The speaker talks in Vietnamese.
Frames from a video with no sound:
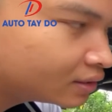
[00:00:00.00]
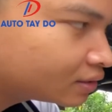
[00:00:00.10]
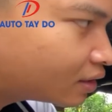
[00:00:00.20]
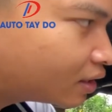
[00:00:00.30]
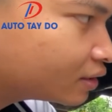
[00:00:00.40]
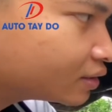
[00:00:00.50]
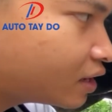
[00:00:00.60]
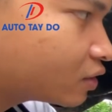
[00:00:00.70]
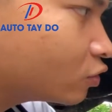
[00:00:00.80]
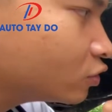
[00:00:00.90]
đấy
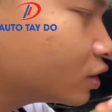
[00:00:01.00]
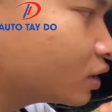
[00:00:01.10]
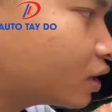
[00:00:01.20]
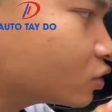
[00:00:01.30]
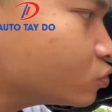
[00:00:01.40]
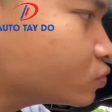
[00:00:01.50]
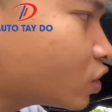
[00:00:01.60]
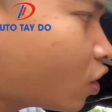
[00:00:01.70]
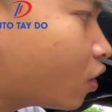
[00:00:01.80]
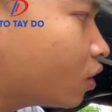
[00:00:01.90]
để có thể là giúp cho